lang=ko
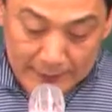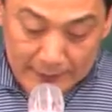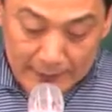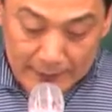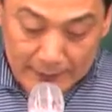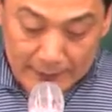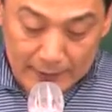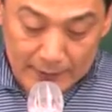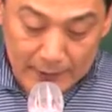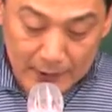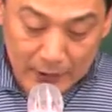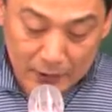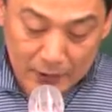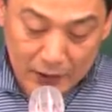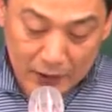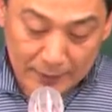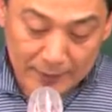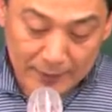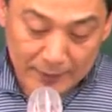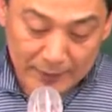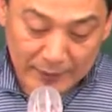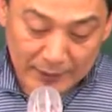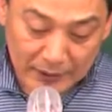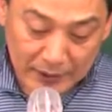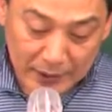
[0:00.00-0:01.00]
자, 그
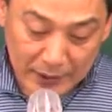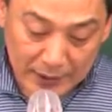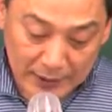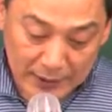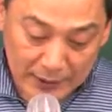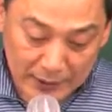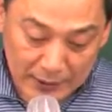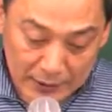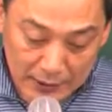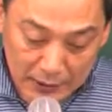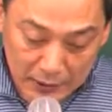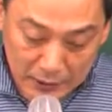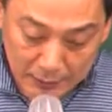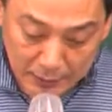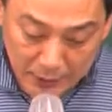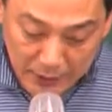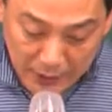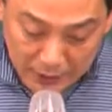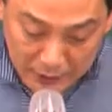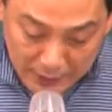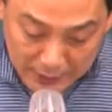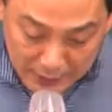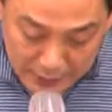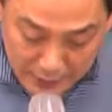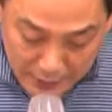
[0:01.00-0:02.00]
다음에 밑에
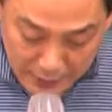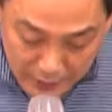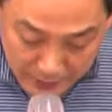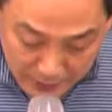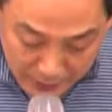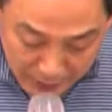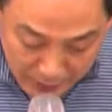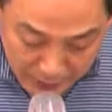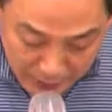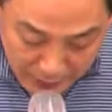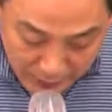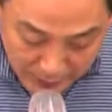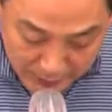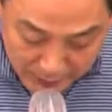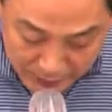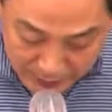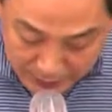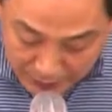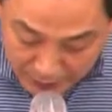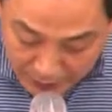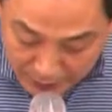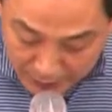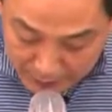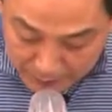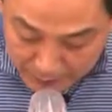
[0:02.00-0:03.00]
2번, 2번
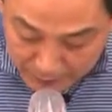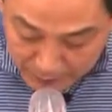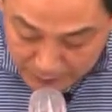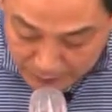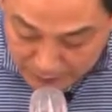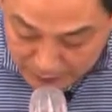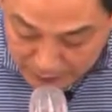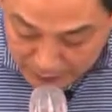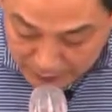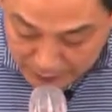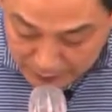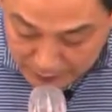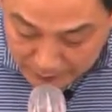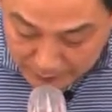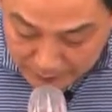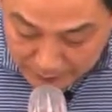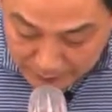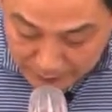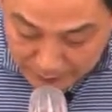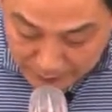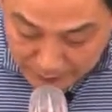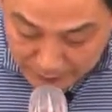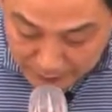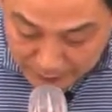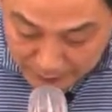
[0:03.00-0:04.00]
갑니다. 문제
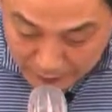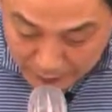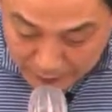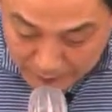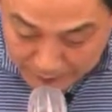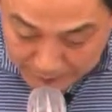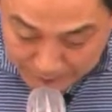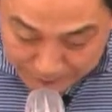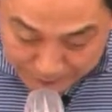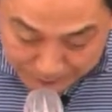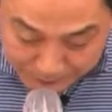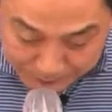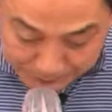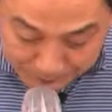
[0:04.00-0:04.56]
2번요.